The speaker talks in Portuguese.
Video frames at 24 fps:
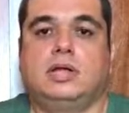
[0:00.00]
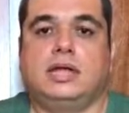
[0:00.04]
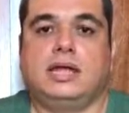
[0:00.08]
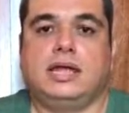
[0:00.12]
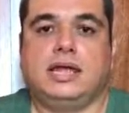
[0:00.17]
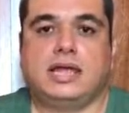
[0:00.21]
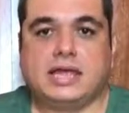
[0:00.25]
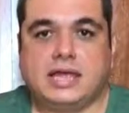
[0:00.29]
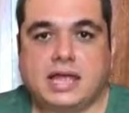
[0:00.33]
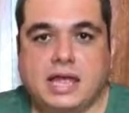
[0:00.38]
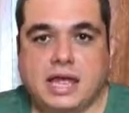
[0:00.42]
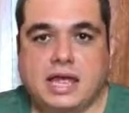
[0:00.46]

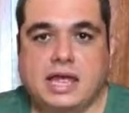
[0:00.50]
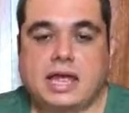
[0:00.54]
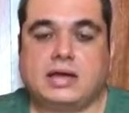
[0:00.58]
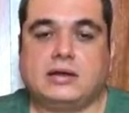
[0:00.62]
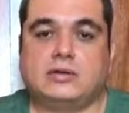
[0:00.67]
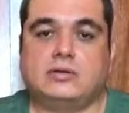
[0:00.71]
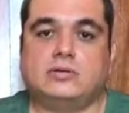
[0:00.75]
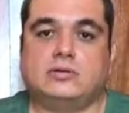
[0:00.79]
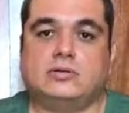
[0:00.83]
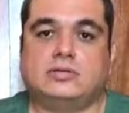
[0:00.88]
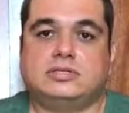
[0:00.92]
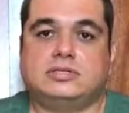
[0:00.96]
E quem é a
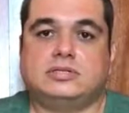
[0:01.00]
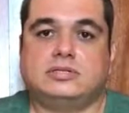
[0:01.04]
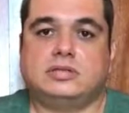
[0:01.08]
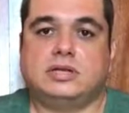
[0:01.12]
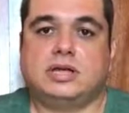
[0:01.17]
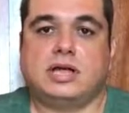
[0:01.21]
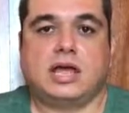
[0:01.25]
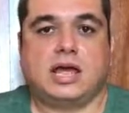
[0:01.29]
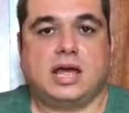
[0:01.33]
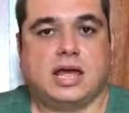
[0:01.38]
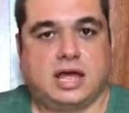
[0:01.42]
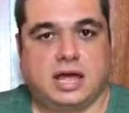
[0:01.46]
luz?
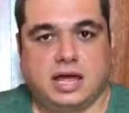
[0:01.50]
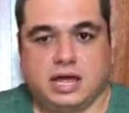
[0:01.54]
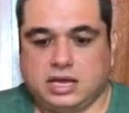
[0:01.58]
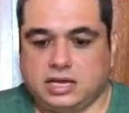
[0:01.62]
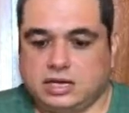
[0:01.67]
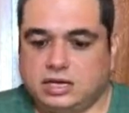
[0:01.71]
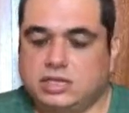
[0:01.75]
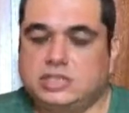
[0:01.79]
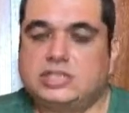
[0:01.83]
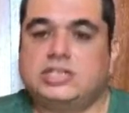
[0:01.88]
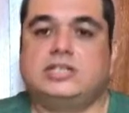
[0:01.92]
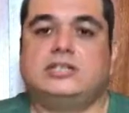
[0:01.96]

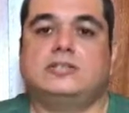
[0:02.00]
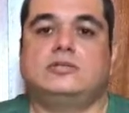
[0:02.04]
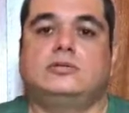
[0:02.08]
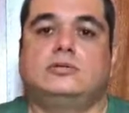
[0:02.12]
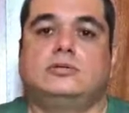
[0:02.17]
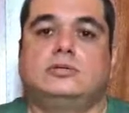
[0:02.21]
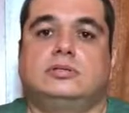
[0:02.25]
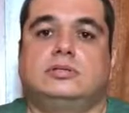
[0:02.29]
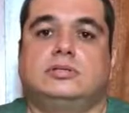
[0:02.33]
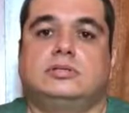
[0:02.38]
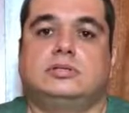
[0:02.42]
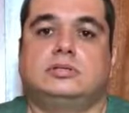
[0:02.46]

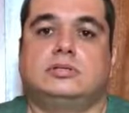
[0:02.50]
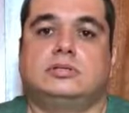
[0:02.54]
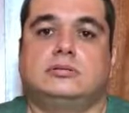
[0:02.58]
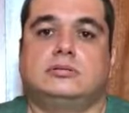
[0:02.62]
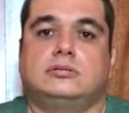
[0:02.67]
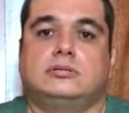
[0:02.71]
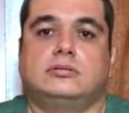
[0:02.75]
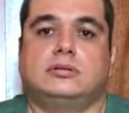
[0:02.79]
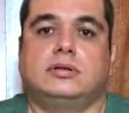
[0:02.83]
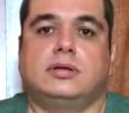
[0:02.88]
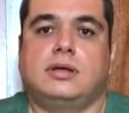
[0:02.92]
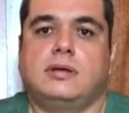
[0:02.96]
Jesus,
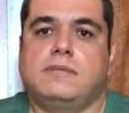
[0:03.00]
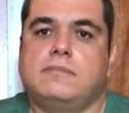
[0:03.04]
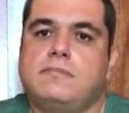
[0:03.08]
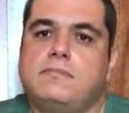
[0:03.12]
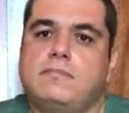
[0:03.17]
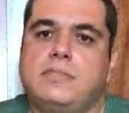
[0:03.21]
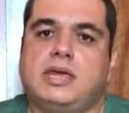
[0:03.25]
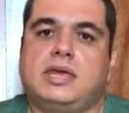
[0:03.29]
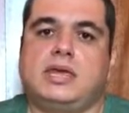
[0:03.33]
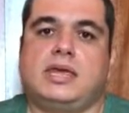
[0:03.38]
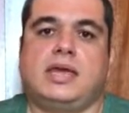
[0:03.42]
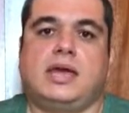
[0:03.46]

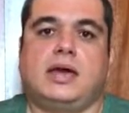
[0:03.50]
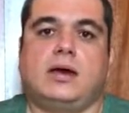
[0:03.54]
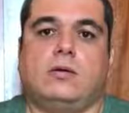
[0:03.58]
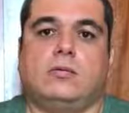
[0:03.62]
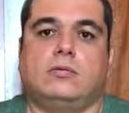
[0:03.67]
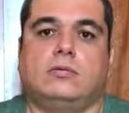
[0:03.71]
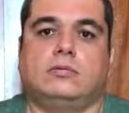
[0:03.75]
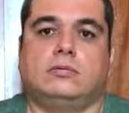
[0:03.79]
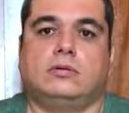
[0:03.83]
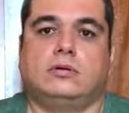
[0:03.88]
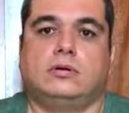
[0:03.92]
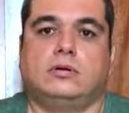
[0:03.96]

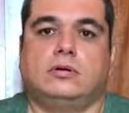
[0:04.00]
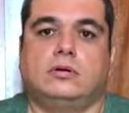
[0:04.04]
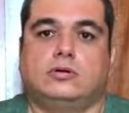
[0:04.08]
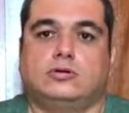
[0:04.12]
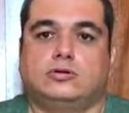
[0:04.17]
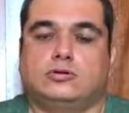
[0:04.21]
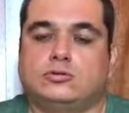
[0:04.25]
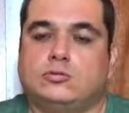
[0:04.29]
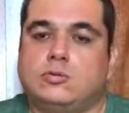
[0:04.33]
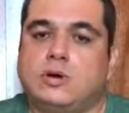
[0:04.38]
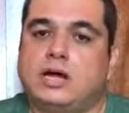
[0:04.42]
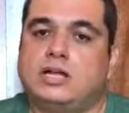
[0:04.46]
Miguel,
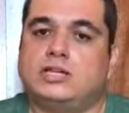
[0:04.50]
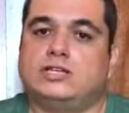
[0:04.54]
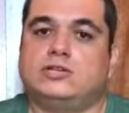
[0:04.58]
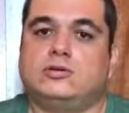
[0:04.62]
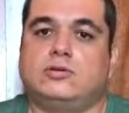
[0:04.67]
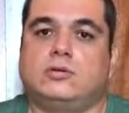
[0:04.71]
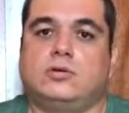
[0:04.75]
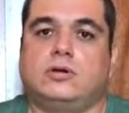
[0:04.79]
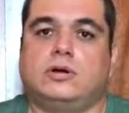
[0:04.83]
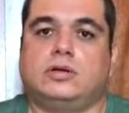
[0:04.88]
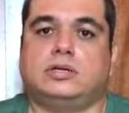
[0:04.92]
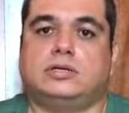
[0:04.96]
os
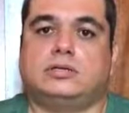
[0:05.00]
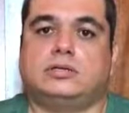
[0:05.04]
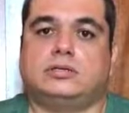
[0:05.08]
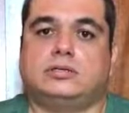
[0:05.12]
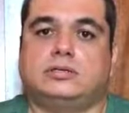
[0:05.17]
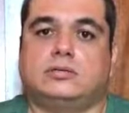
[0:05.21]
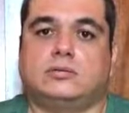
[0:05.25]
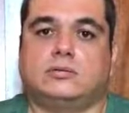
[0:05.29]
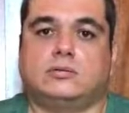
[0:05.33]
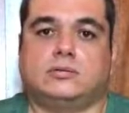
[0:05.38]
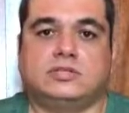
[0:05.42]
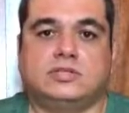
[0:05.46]

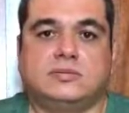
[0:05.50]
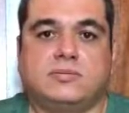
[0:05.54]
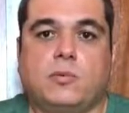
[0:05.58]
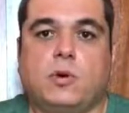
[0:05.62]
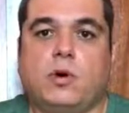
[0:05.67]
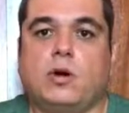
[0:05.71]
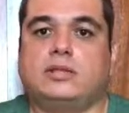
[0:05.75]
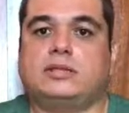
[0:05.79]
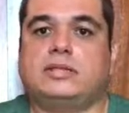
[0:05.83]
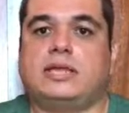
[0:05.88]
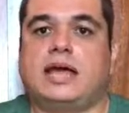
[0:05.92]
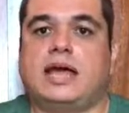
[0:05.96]
guardiões, os
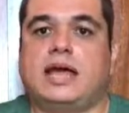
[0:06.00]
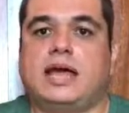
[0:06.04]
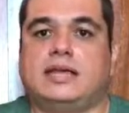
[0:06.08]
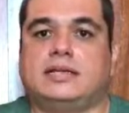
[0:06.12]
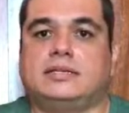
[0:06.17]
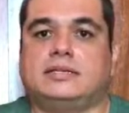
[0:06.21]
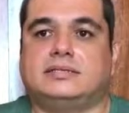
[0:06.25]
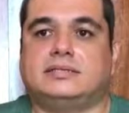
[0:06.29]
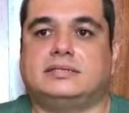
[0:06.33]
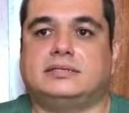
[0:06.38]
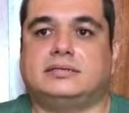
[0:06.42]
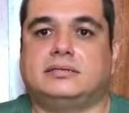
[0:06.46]

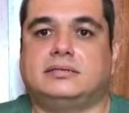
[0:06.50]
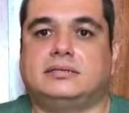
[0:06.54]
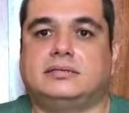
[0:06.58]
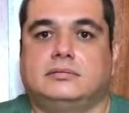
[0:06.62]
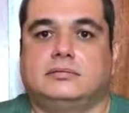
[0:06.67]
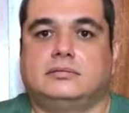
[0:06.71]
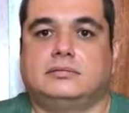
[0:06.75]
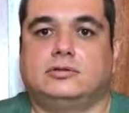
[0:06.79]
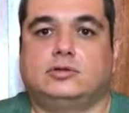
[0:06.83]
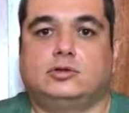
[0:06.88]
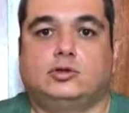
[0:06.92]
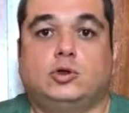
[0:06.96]
imortais,
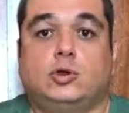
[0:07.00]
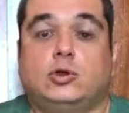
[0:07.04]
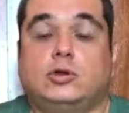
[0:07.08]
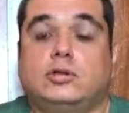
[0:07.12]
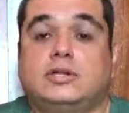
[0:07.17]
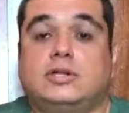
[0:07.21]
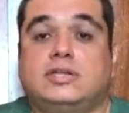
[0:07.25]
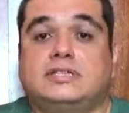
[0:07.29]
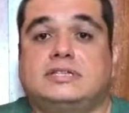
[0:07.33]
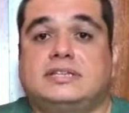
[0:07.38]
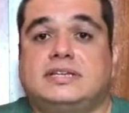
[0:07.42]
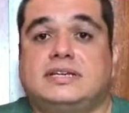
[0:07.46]

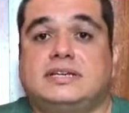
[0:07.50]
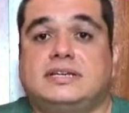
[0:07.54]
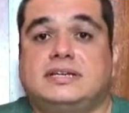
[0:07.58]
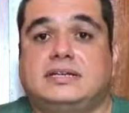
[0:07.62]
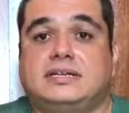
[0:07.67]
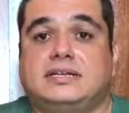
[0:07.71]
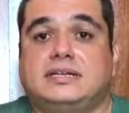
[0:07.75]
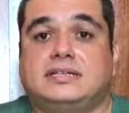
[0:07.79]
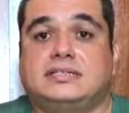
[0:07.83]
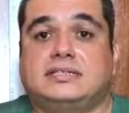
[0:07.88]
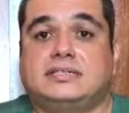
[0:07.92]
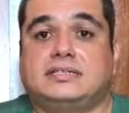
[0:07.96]
todas
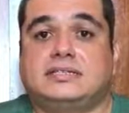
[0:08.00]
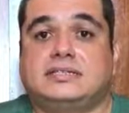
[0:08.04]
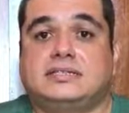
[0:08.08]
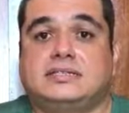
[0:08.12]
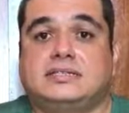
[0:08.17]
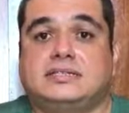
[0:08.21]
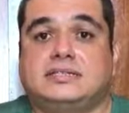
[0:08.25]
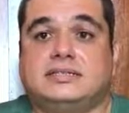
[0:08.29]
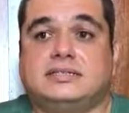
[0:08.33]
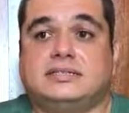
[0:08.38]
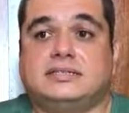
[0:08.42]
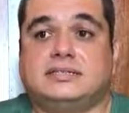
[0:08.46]

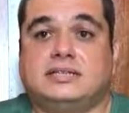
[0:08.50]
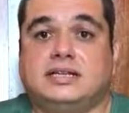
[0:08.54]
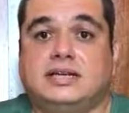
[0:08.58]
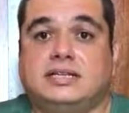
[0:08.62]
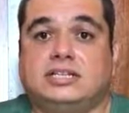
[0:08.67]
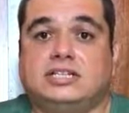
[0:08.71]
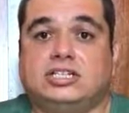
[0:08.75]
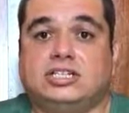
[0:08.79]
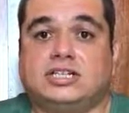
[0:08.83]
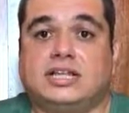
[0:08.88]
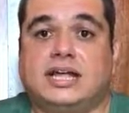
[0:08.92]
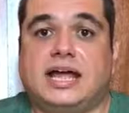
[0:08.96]
essas
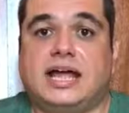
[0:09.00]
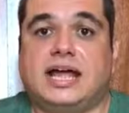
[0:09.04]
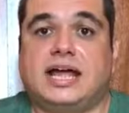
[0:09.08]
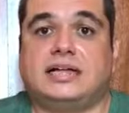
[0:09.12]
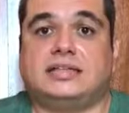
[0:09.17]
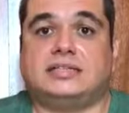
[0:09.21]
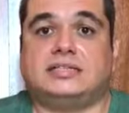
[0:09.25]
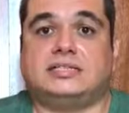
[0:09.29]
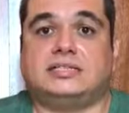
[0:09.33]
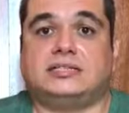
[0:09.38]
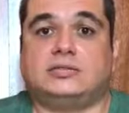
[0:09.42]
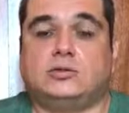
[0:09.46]

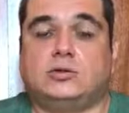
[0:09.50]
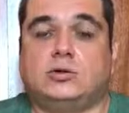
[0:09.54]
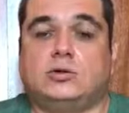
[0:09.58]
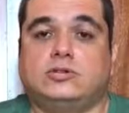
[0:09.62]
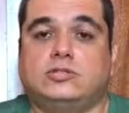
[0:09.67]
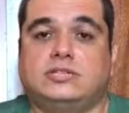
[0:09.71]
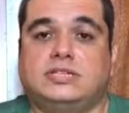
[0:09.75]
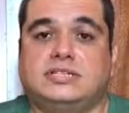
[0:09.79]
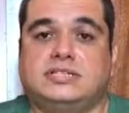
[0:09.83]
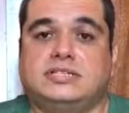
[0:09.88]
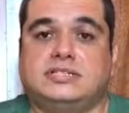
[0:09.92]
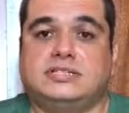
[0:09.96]
entidades,
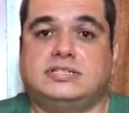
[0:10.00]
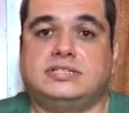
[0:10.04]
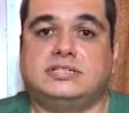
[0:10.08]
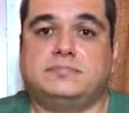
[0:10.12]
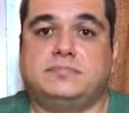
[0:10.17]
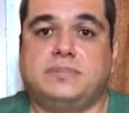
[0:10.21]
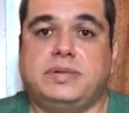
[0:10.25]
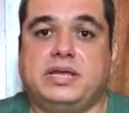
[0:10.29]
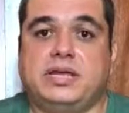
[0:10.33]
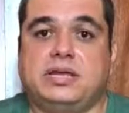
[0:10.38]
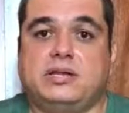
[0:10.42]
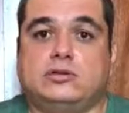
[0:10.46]
todos esses
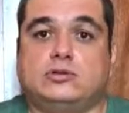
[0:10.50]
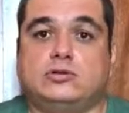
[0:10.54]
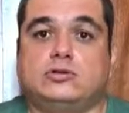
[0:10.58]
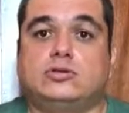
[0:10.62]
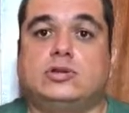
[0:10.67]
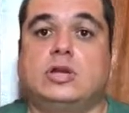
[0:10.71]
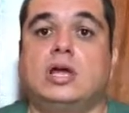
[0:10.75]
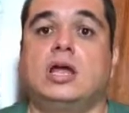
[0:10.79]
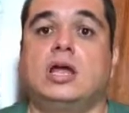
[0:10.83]
espíritos,